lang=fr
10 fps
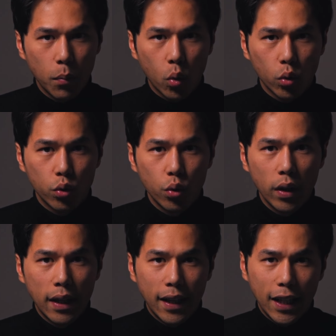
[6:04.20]
mon contenu
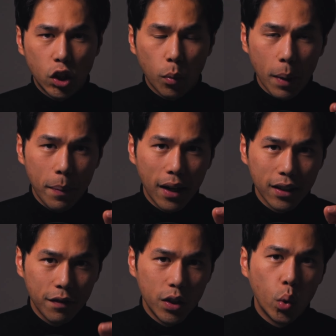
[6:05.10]
et je te prépare
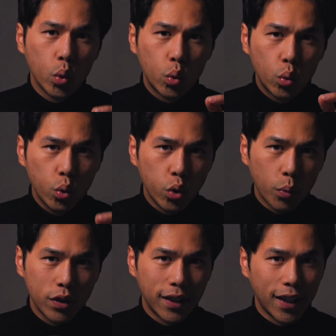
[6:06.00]
des vidéos toujours
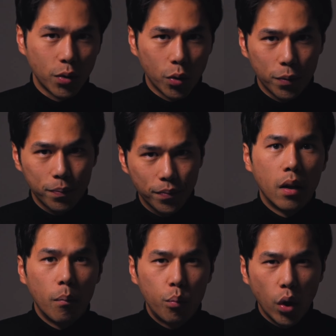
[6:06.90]
plus intéressantes.
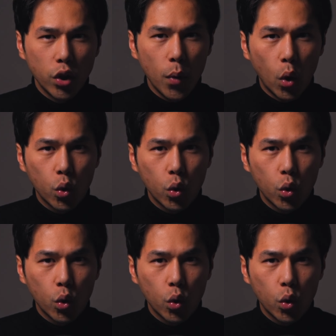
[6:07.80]
Point numéro